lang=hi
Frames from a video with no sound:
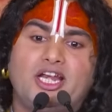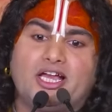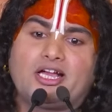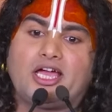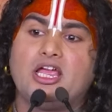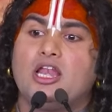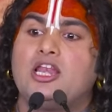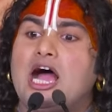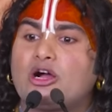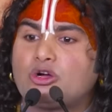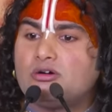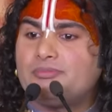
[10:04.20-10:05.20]
लग गए
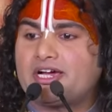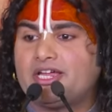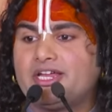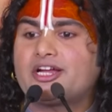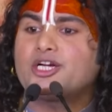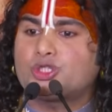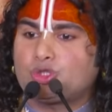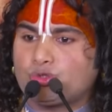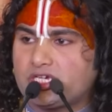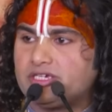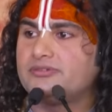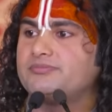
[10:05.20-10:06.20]
लाखों बकरे कट
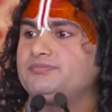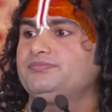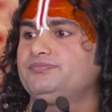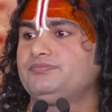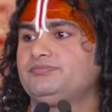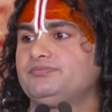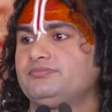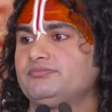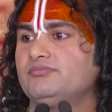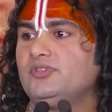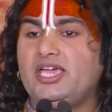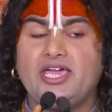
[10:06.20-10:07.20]
चुके
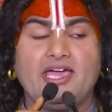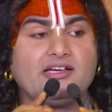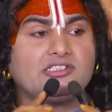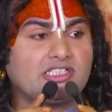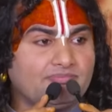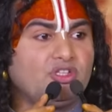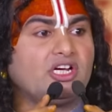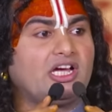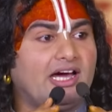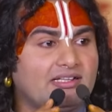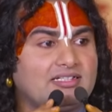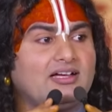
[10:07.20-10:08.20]
एक शब्द
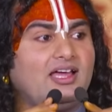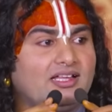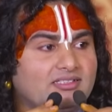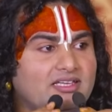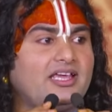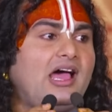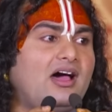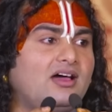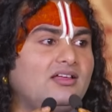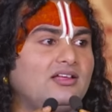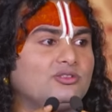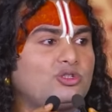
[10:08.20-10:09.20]
का अर्थ गलत किया
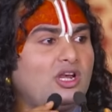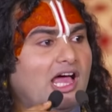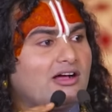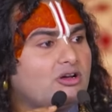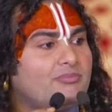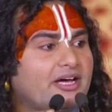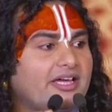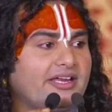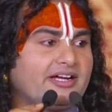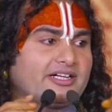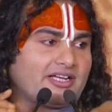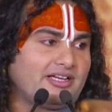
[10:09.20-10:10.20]
तो लाखों बकरे
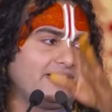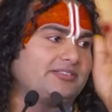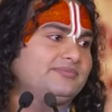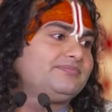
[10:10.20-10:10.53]
कट गए